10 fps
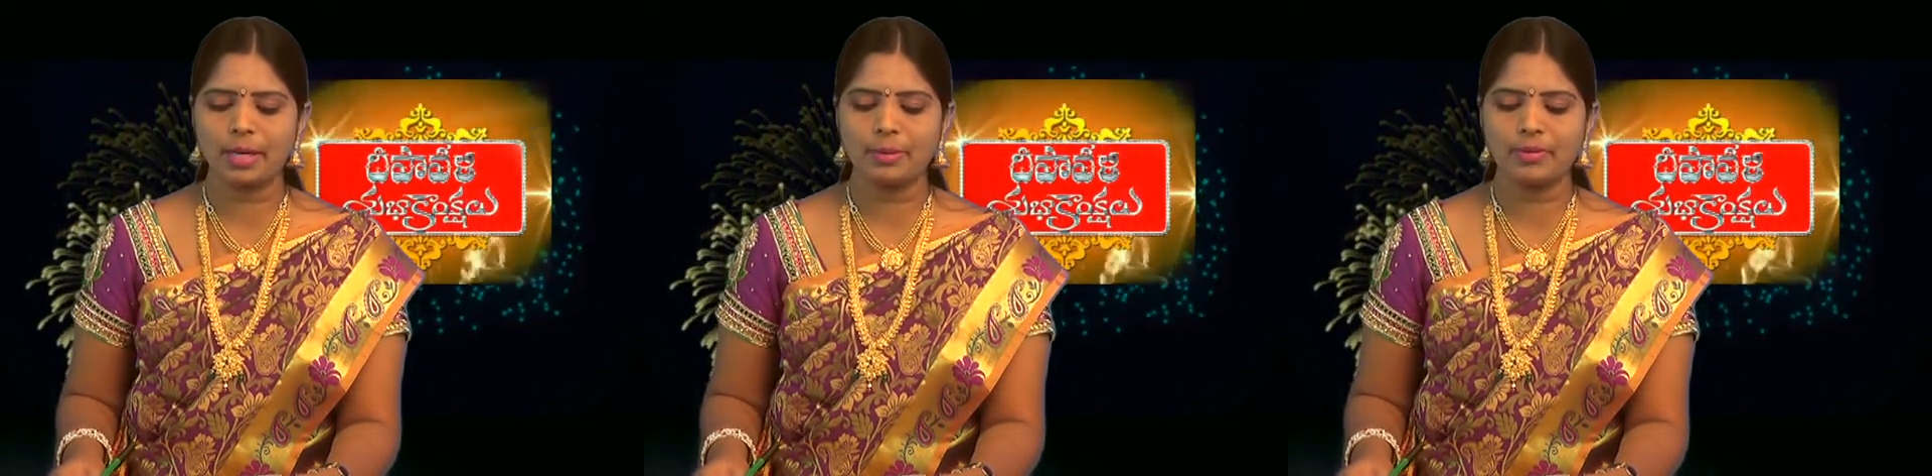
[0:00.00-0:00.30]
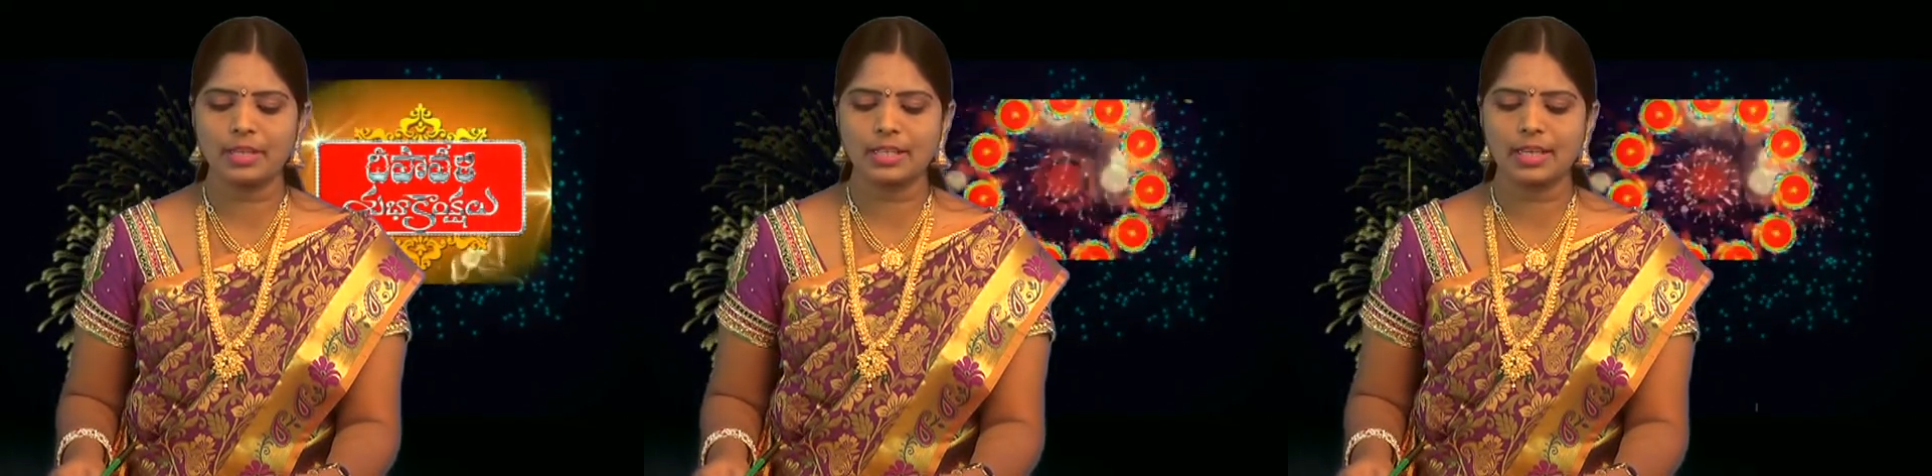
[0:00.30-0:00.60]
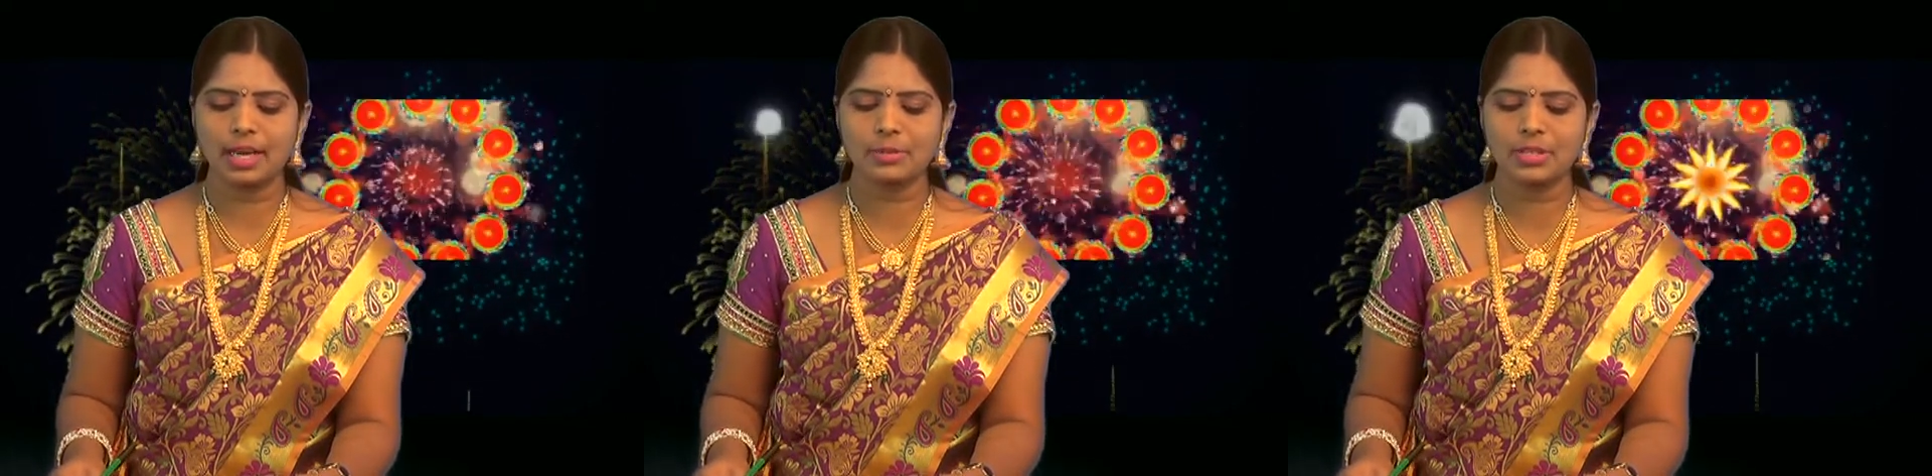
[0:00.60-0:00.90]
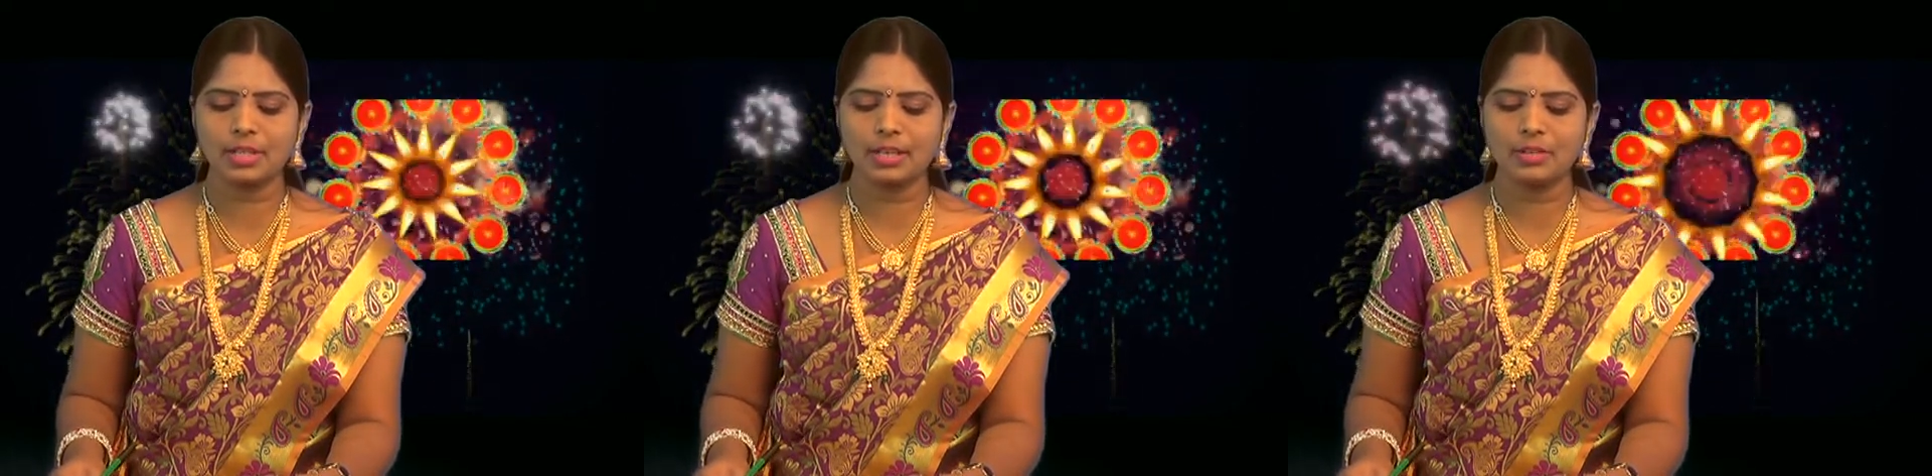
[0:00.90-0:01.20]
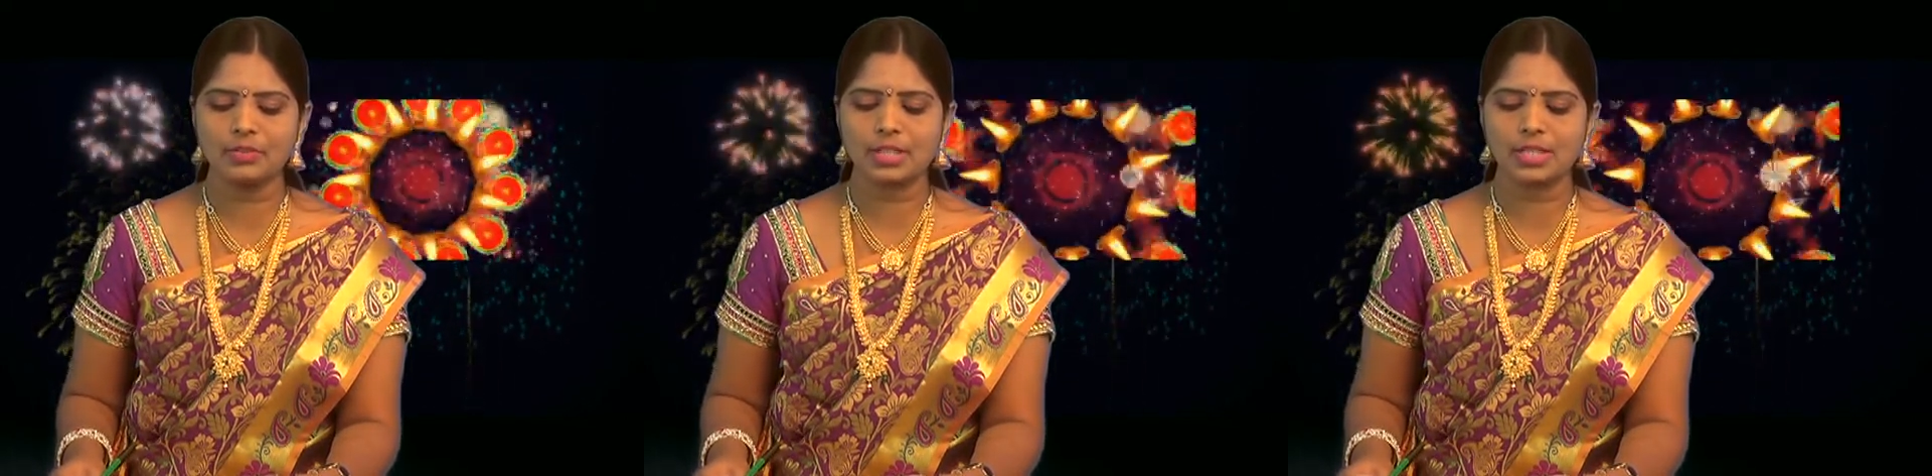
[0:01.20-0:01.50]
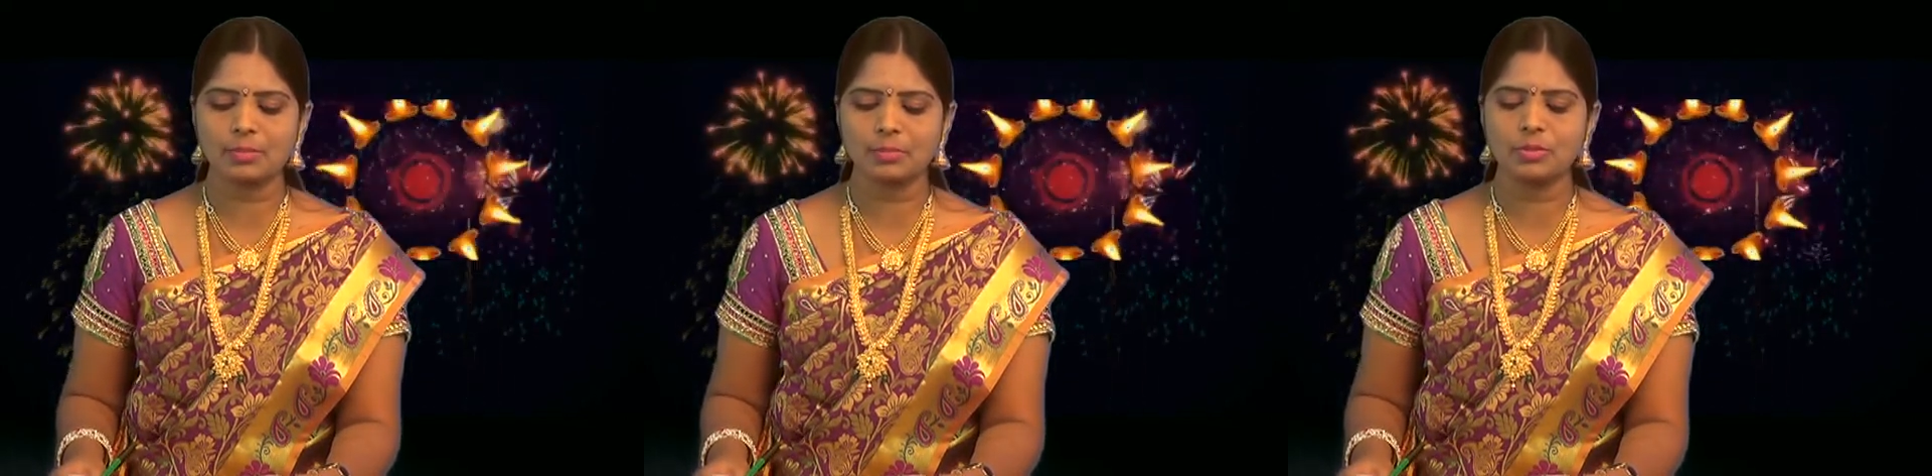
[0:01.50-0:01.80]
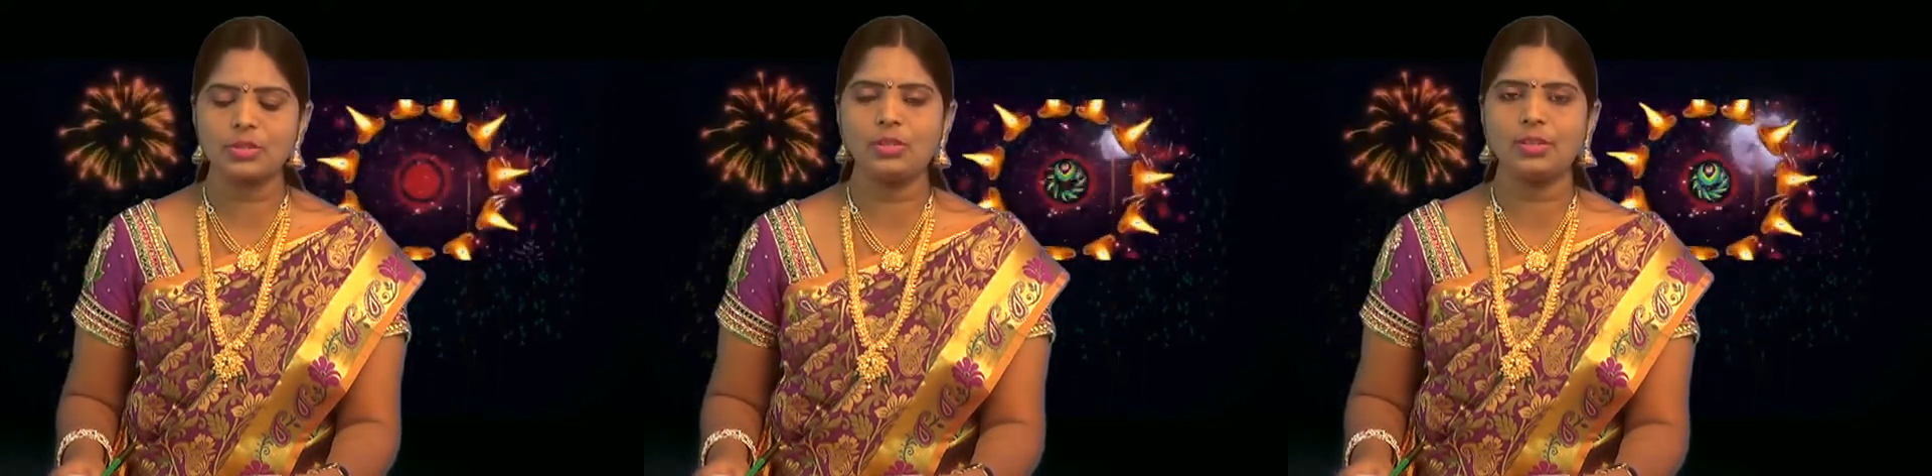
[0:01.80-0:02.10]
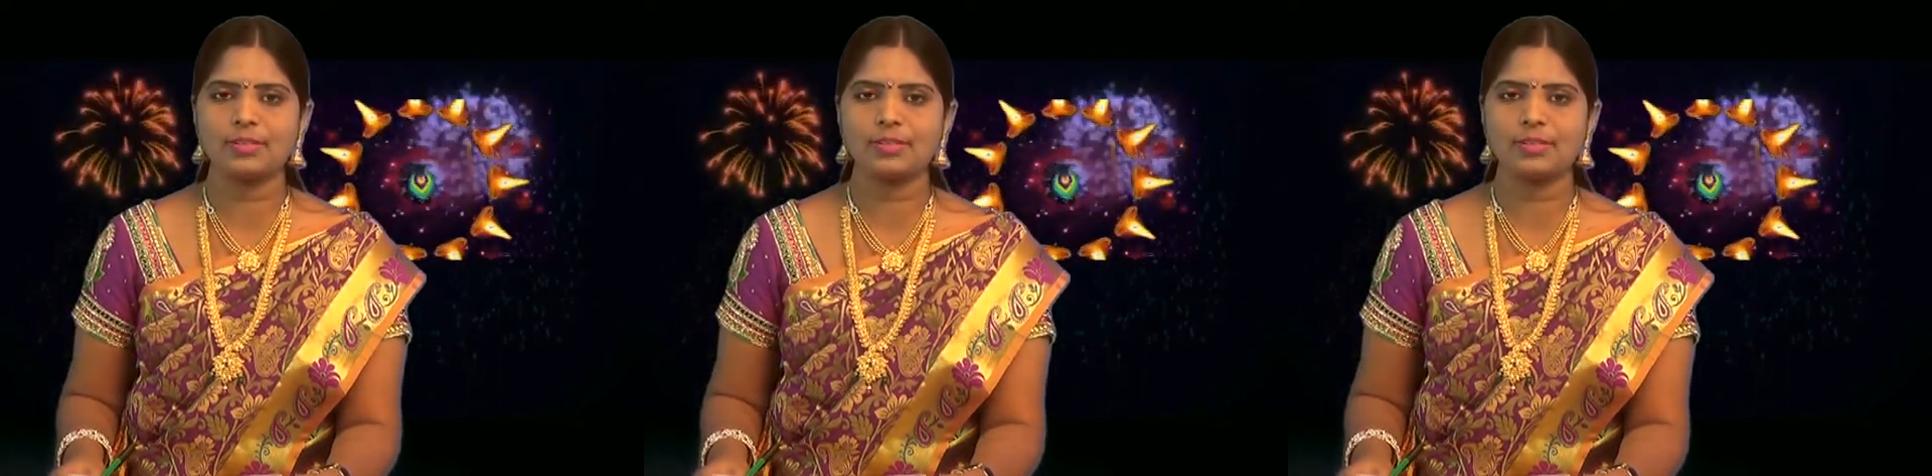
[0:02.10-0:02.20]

బాబావారికి అభిషేకాలు విశేష పూజలు